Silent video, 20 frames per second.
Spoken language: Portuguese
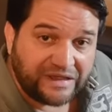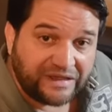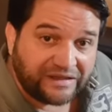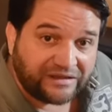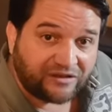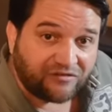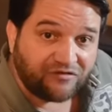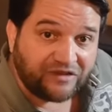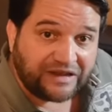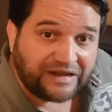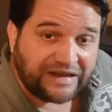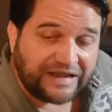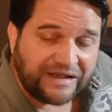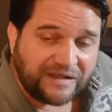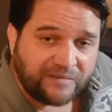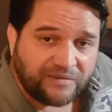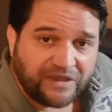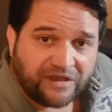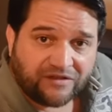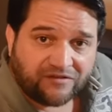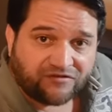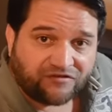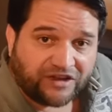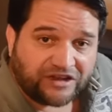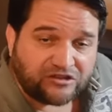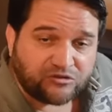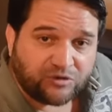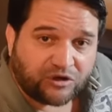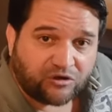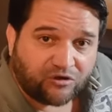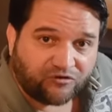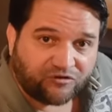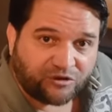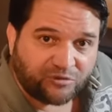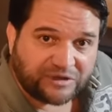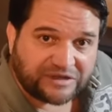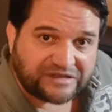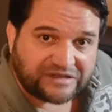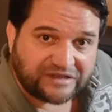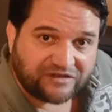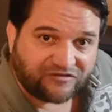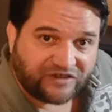Então vai lá, faz uma confirmação,